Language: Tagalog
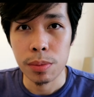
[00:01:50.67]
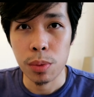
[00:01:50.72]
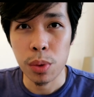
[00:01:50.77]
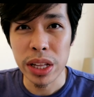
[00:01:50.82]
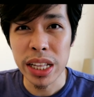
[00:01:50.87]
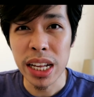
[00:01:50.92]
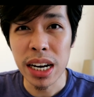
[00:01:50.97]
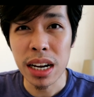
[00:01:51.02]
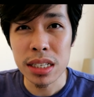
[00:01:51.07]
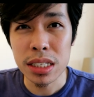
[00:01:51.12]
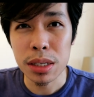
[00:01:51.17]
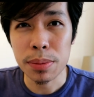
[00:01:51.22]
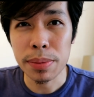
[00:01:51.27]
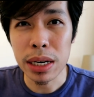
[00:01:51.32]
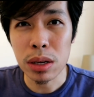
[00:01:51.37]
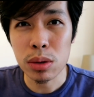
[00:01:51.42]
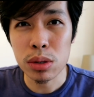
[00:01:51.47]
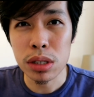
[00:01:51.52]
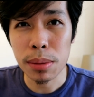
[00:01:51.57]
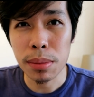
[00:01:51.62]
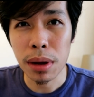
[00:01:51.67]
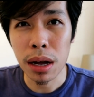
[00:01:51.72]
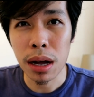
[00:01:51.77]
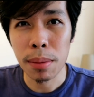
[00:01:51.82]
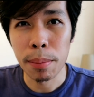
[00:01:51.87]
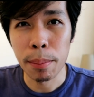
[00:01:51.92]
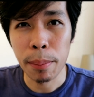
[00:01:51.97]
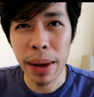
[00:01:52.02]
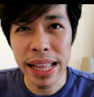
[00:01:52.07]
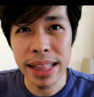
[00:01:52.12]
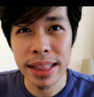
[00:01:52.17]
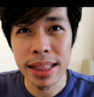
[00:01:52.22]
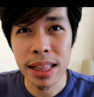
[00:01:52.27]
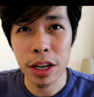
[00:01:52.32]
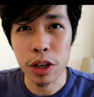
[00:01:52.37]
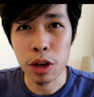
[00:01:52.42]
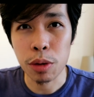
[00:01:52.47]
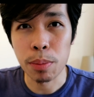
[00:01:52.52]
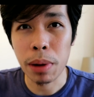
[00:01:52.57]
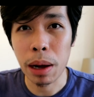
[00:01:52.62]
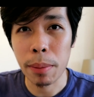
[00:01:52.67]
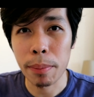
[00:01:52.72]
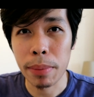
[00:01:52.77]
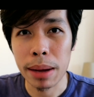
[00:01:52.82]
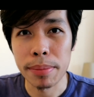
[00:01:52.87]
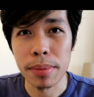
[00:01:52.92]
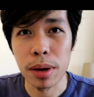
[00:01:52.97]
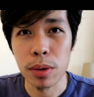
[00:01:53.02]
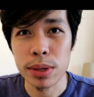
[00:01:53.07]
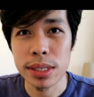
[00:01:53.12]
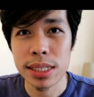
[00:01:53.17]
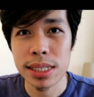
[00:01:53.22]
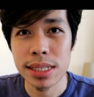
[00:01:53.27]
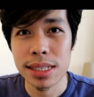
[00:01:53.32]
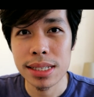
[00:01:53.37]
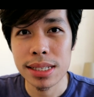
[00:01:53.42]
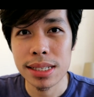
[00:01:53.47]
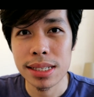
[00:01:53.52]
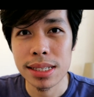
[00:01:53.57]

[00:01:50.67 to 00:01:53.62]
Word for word: Pwede lang simil ko sa mga mild lang yung pagpapawis.